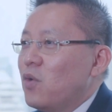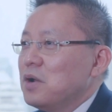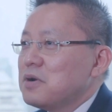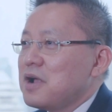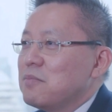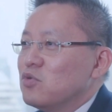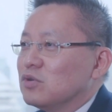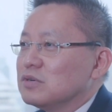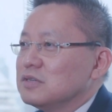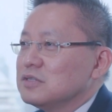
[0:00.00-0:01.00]
awal
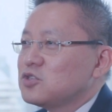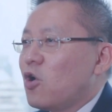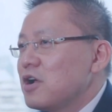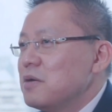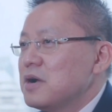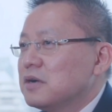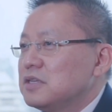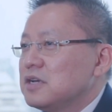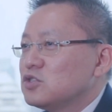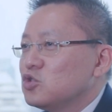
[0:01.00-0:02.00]
bergabung, seorang
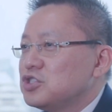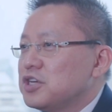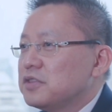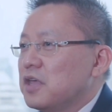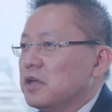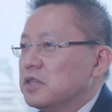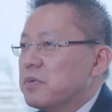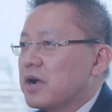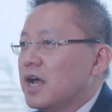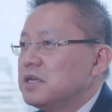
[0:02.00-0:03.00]
marketing associate
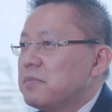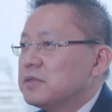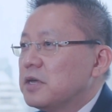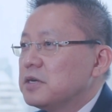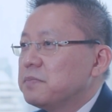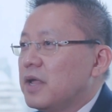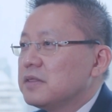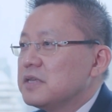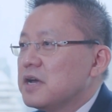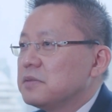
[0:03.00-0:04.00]
dibekali materi
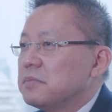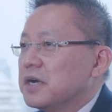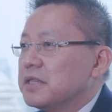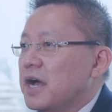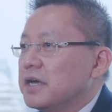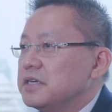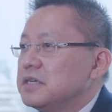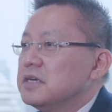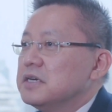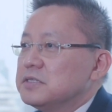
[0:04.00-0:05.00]
pelatihan
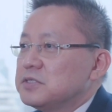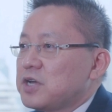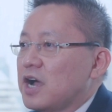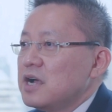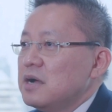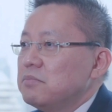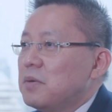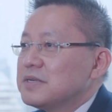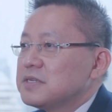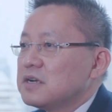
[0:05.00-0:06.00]
mengenai cara
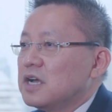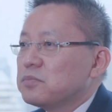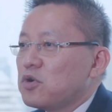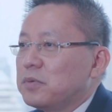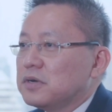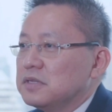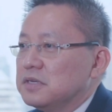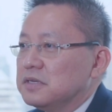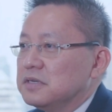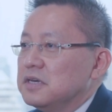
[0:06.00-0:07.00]
memasarkan
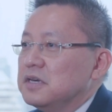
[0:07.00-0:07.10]
properti,